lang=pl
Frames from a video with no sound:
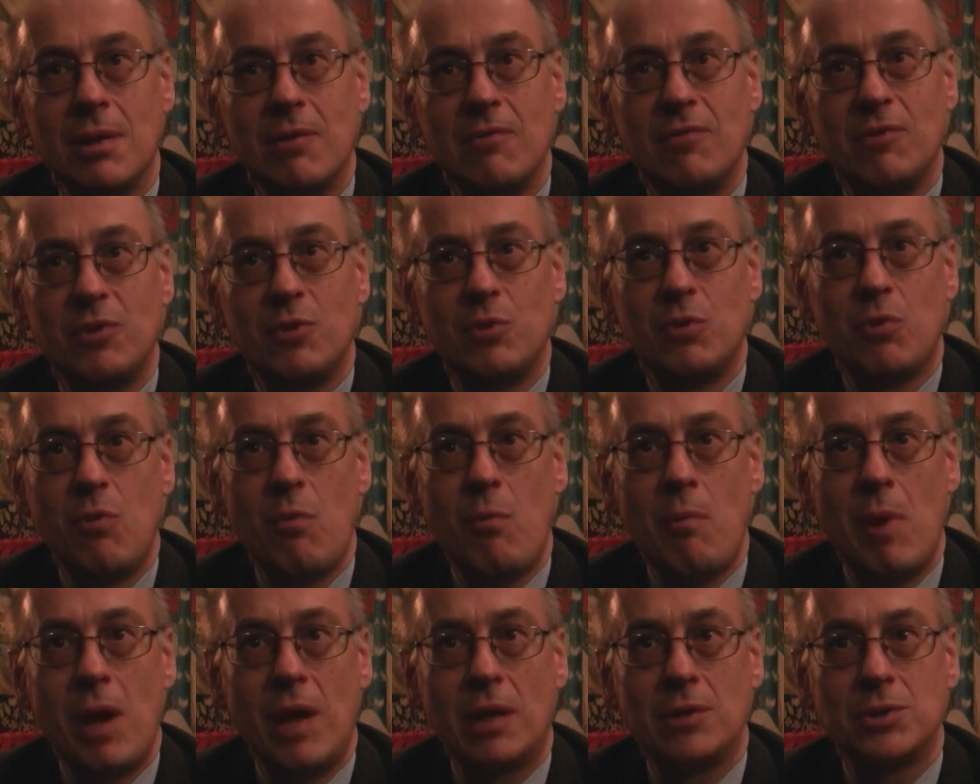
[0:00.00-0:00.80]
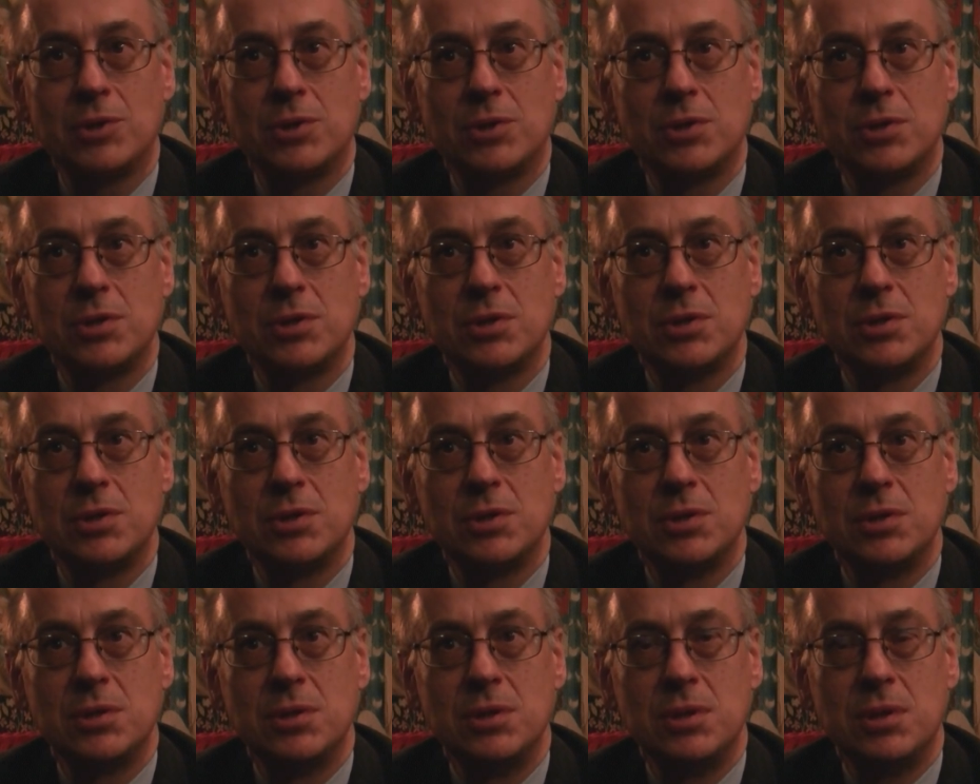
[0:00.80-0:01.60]

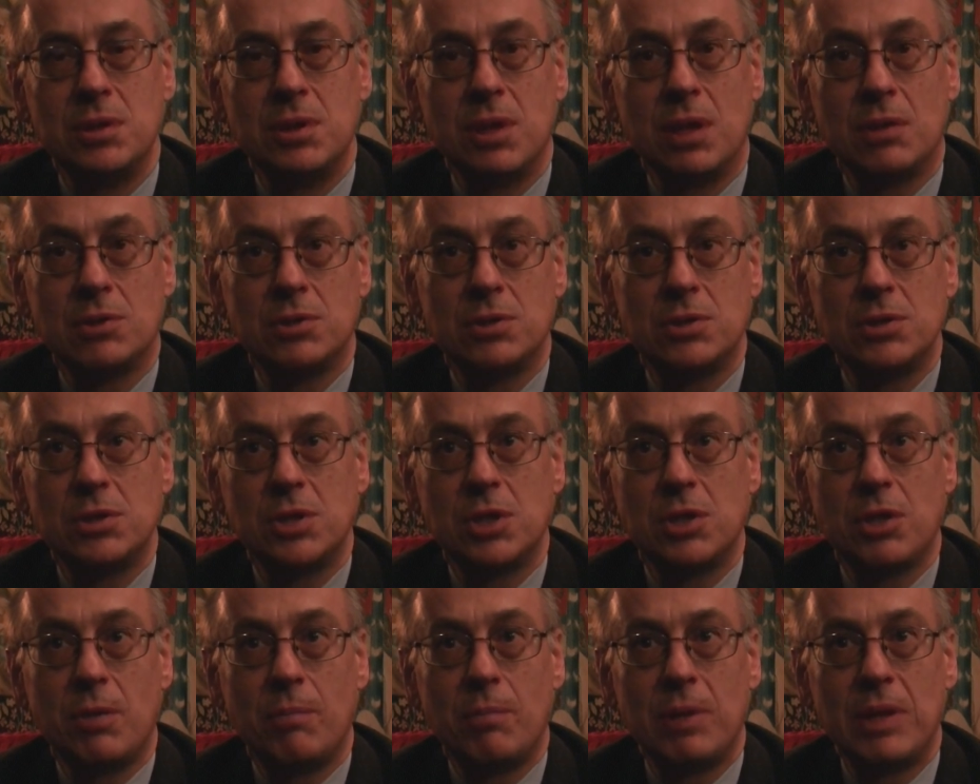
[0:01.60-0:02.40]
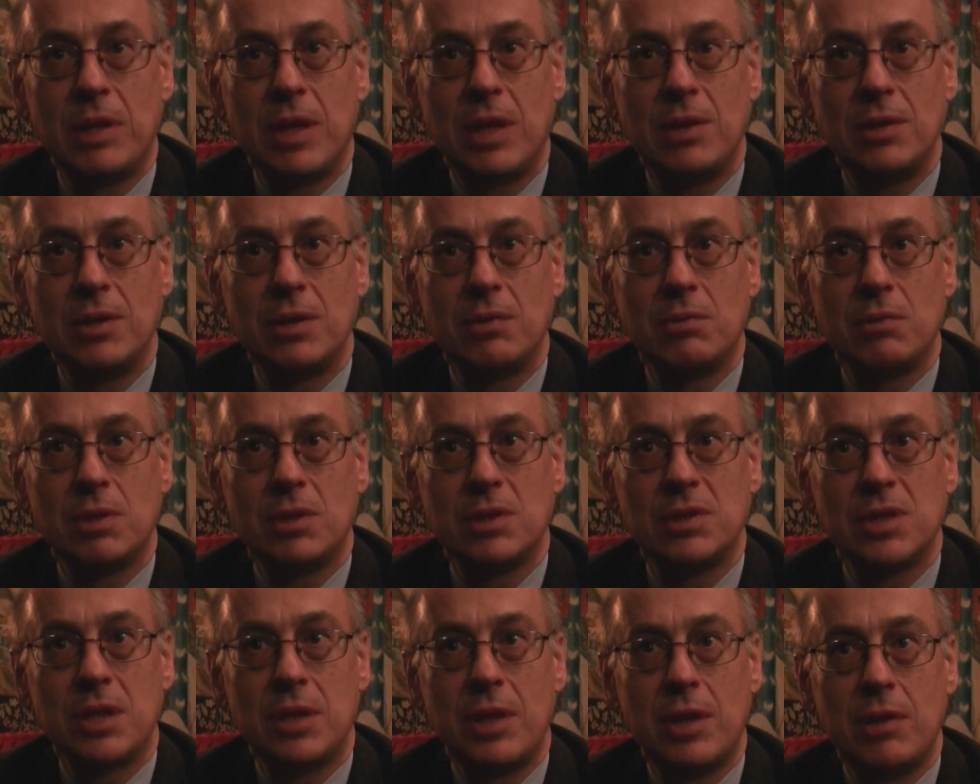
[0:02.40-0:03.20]
wytłumaczyć. I oczywiście to pytanie, które
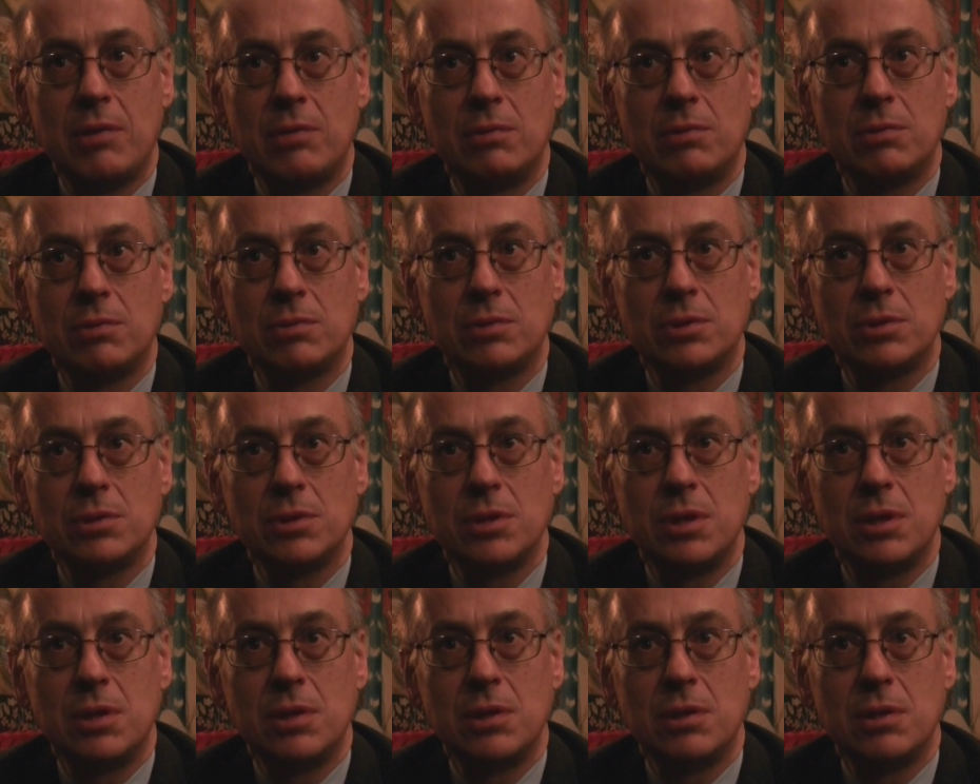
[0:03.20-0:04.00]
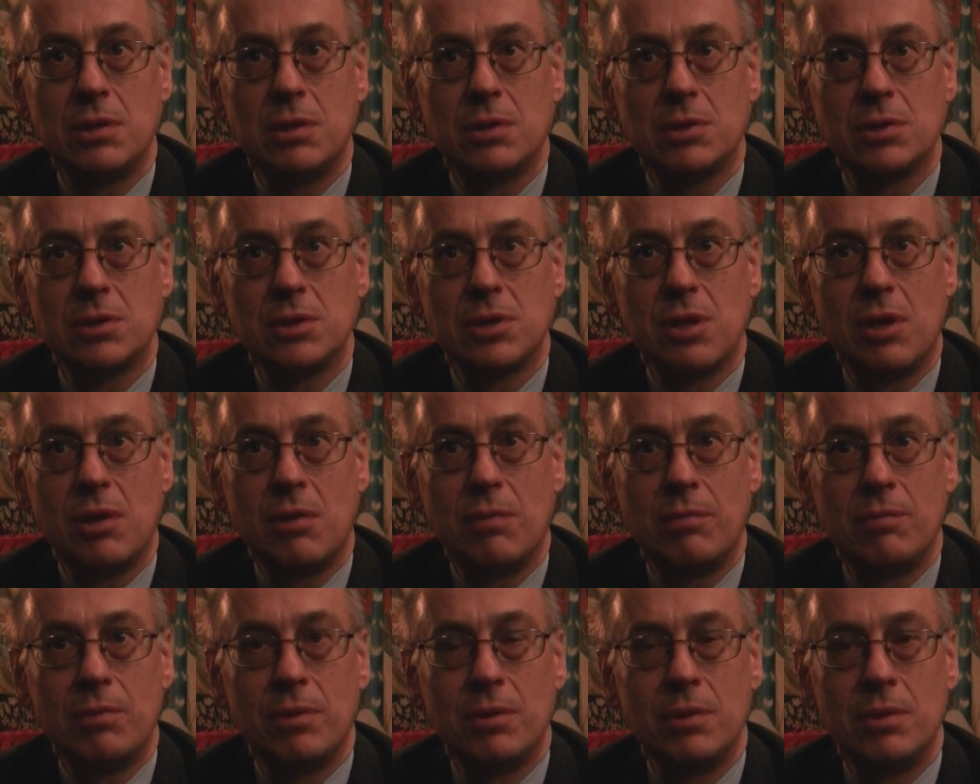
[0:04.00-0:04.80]
zadają różne
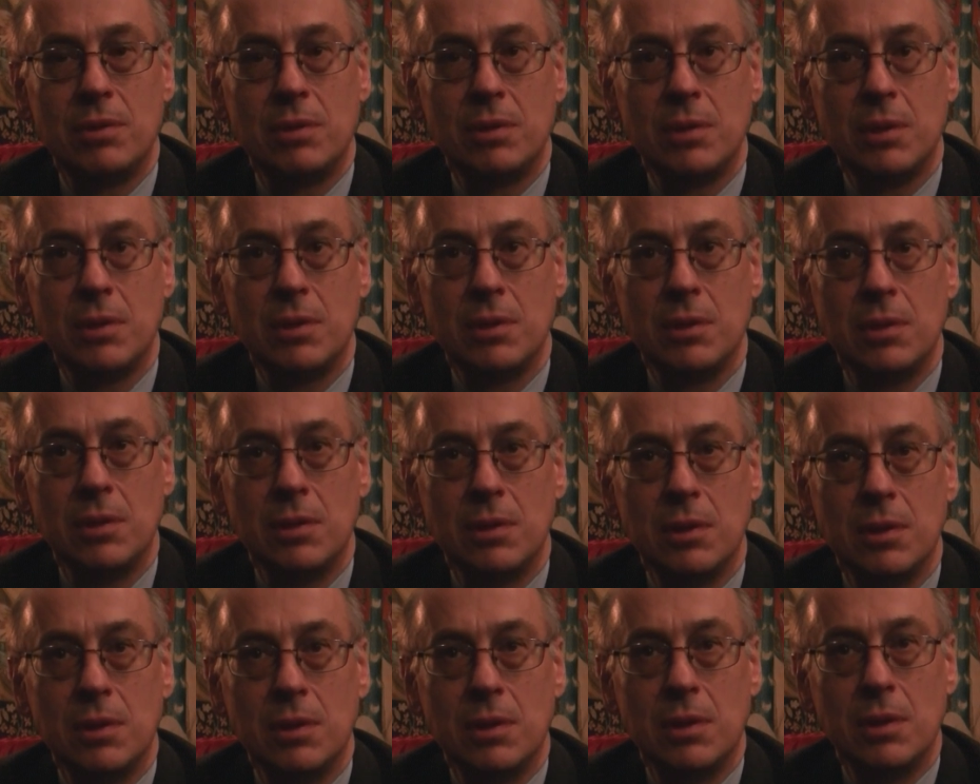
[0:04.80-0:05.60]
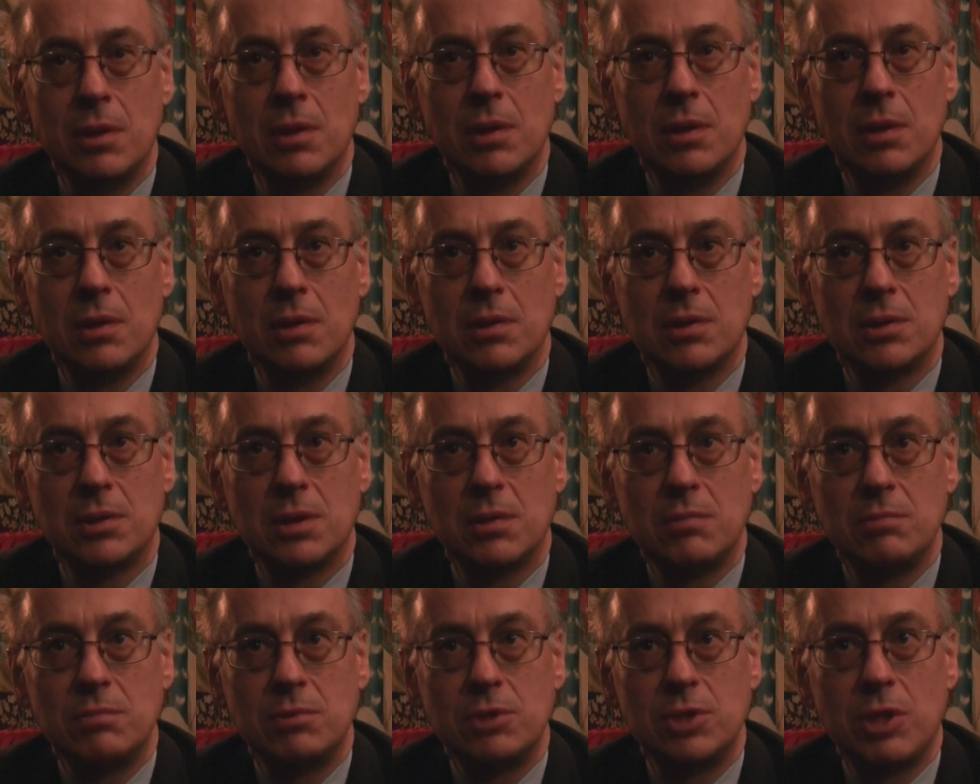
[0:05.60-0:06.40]
osoby,
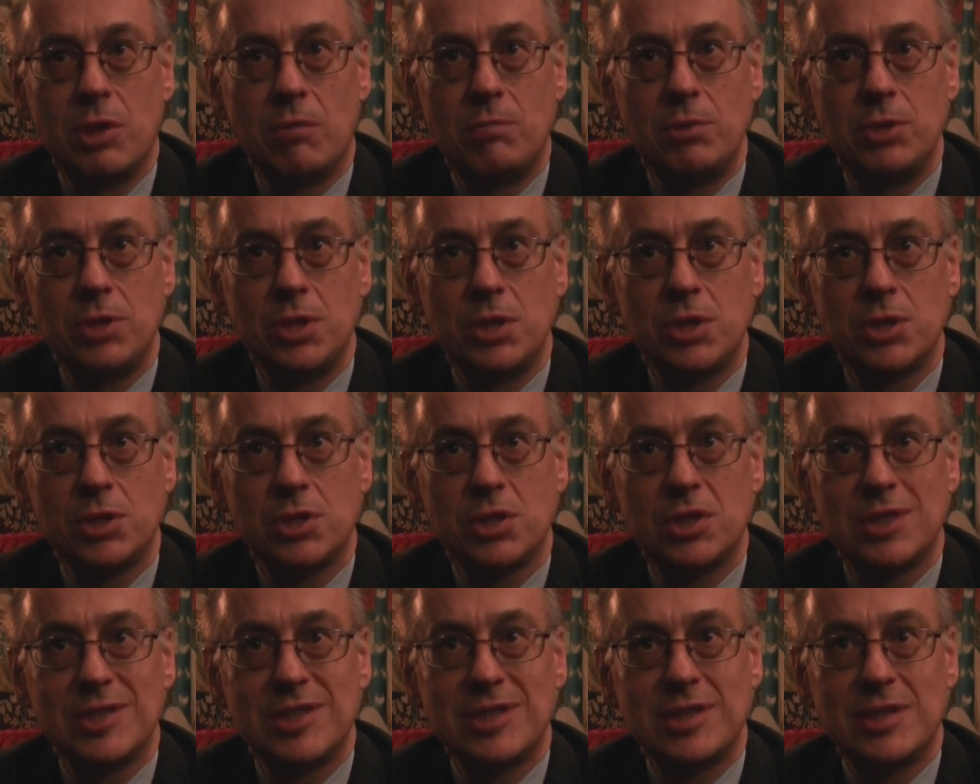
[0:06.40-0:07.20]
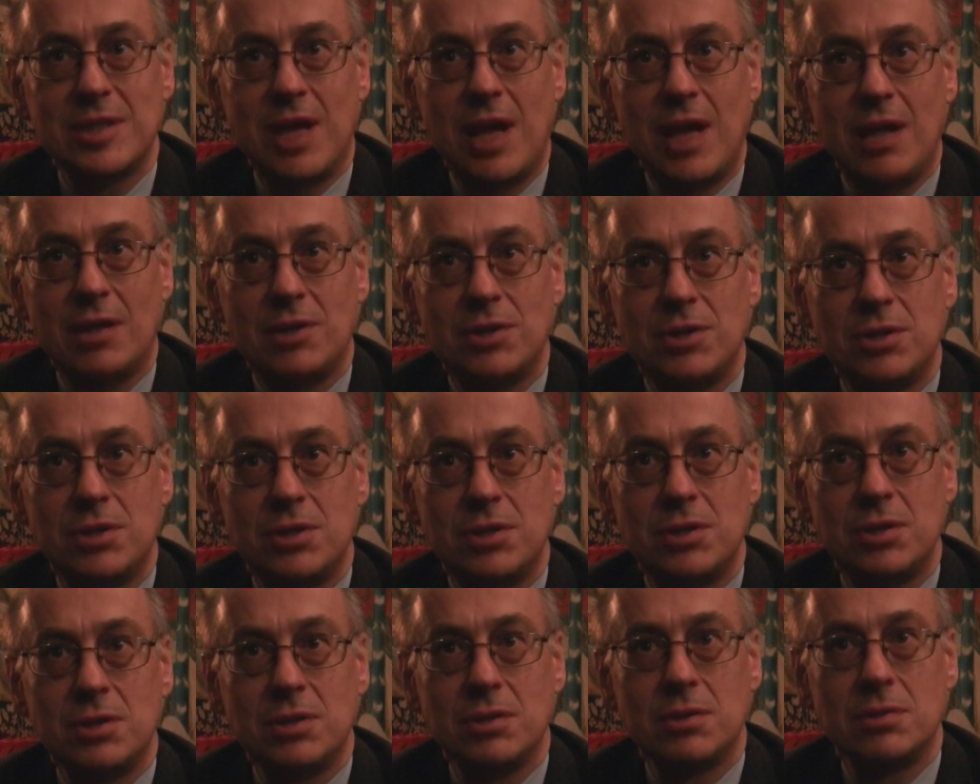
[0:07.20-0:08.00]
co musiałoby się jeszcze
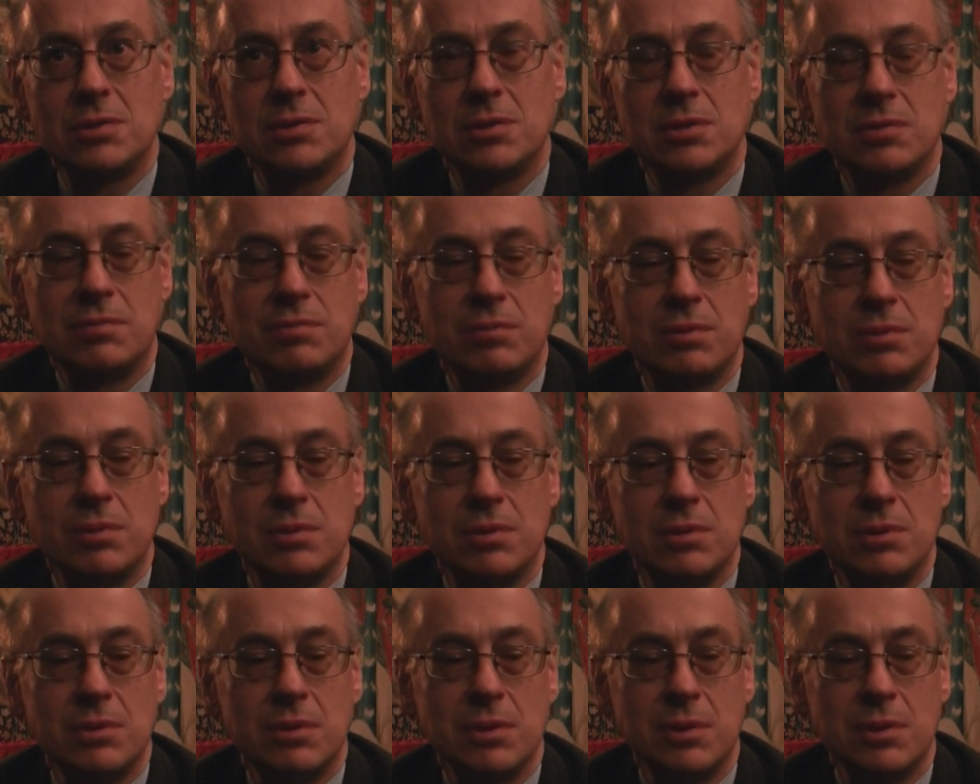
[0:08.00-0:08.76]
stać, żeby,